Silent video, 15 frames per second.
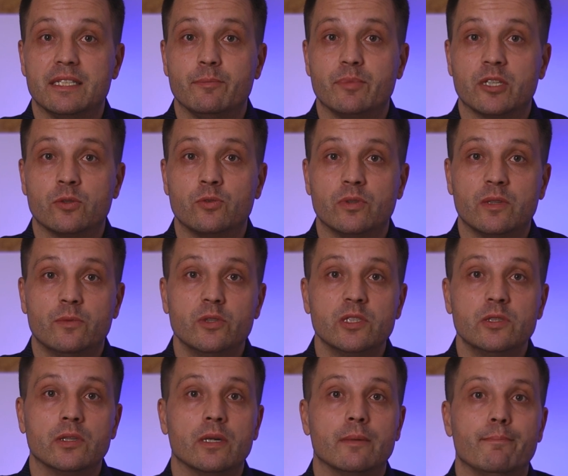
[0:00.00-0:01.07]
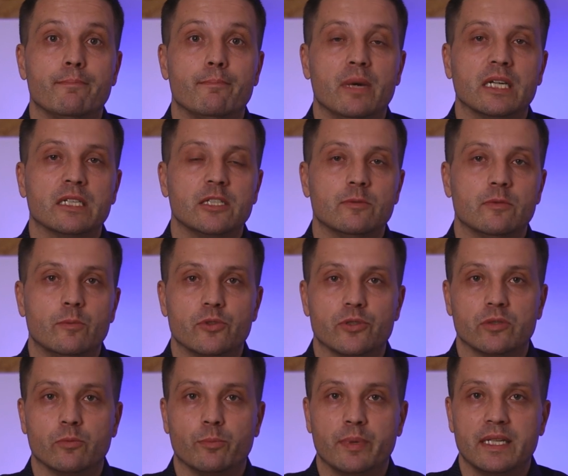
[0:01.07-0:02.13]
температура воздуха максимум
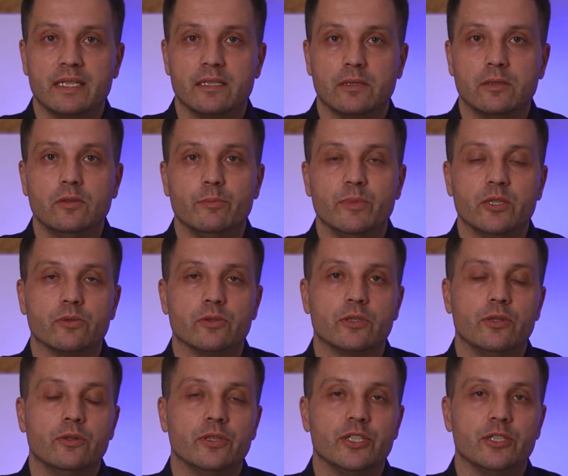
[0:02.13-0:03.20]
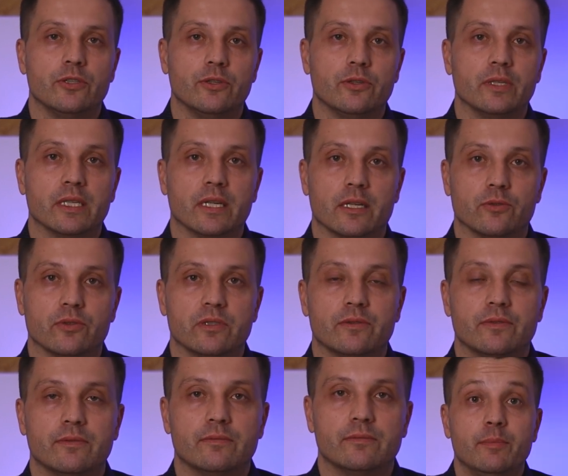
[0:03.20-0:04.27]
может упасть до минус 3-4
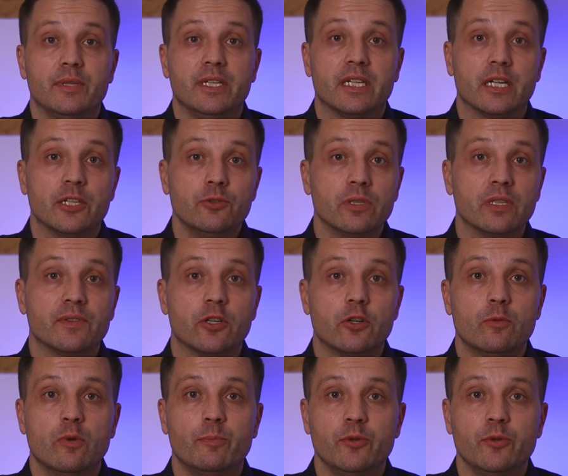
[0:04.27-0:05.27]
градусов. Перехожу ко второму